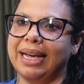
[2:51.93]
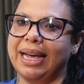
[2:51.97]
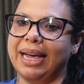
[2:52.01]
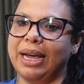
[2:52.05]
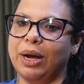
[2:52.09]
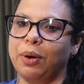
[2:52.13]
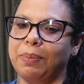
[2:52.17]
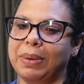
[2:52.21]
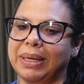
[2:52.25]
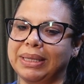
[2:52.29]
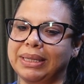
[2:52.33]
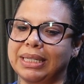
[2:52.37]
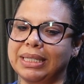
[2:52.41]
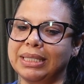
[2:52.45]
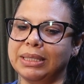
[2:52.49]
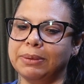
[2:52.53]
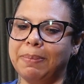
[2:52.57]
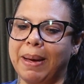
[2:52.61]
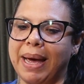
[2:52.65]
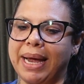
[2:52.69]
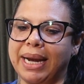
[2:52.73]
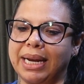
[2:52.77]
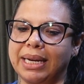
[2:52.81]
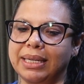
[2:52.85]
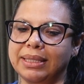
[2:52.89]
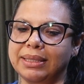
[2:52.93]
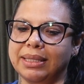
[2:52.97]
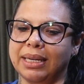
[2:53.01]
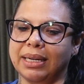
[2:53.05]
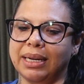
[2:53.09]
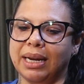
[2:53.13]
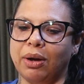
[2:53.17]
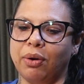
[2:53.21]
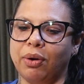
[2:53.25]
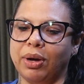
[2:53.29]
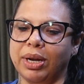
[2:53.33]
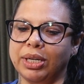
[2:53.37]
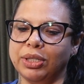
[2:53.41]
É uma transparência
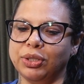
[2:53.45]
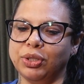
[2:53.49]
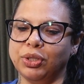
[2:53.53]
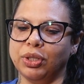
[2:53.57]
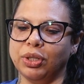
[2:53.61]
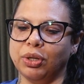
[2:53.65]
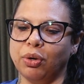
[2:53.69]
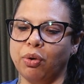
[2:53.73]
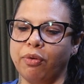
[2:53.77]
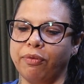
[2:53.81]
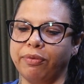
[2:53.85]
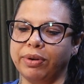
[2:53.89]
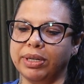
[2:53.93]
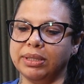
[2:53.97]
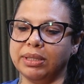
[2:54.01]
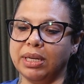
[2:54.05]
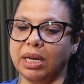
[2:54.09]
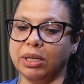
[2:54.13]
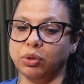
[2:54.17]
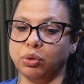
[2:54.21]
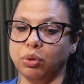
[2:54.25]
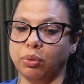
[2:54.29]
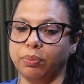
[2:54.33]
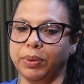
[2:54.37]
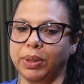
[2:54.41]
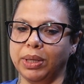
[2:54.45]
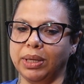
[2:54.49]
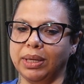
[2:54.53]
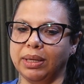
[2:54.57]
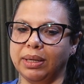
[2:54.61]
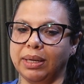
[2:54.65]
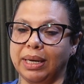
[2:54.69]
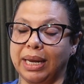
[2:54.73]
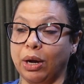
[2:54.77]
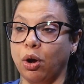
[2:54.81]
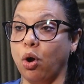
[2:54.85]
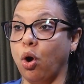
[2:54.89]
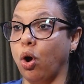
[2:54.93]
na hora de conversar sobre
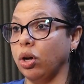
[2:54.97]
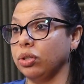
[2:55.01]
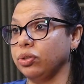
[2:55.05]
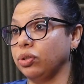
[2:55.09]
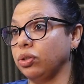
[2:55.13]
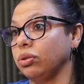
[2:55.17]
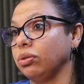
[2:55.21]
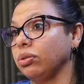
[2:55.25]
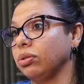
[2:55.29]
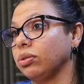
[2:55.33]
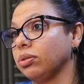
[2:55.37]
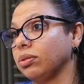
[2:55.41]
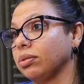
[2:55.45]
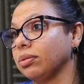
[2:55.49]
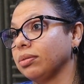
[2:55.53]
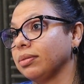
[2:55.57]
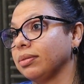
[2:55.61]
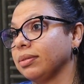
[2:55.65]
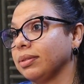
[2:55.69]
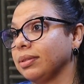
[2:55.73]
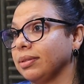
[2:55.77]
negócios,